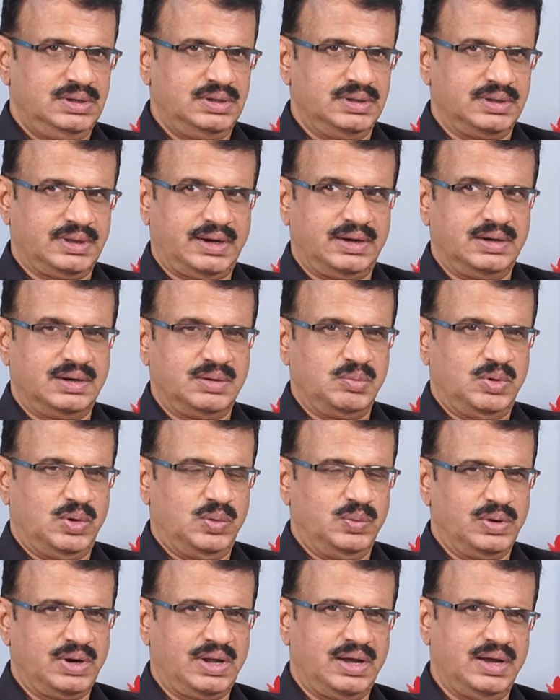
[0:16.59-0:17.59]
ఎందుకంటే
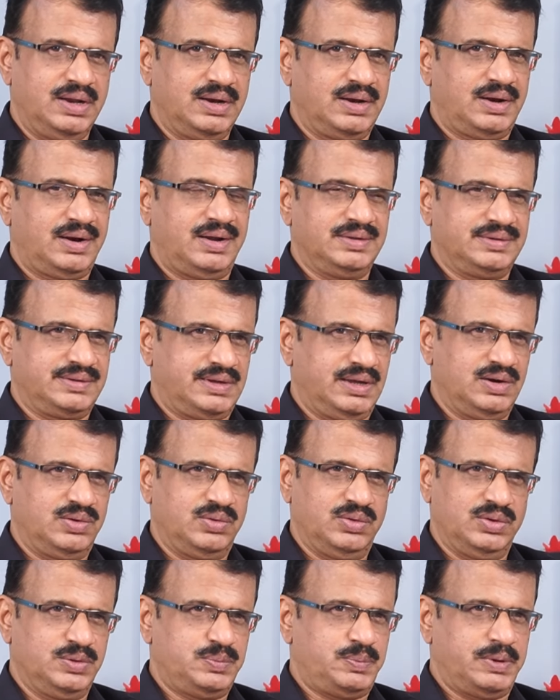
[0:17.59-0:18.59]
మామూలుగా ఆయన రాజకీయాల
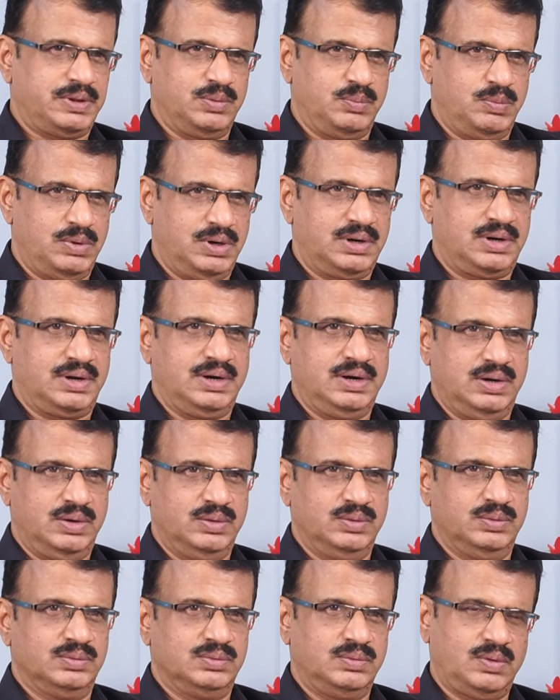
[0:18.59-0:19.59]
గురించి పెద్ద
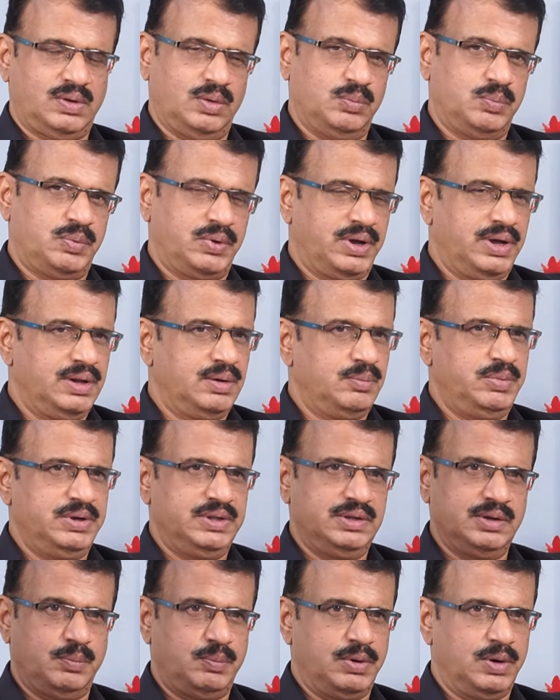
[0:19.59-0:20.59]
మాట్లాడడం ఒకప్పుడు ఆయన
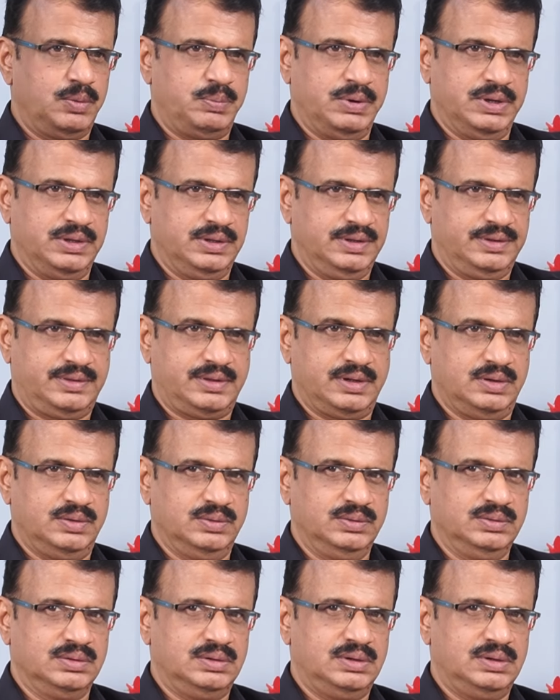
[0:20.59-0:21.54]
బీజేపీలో పనిచేస్తాడు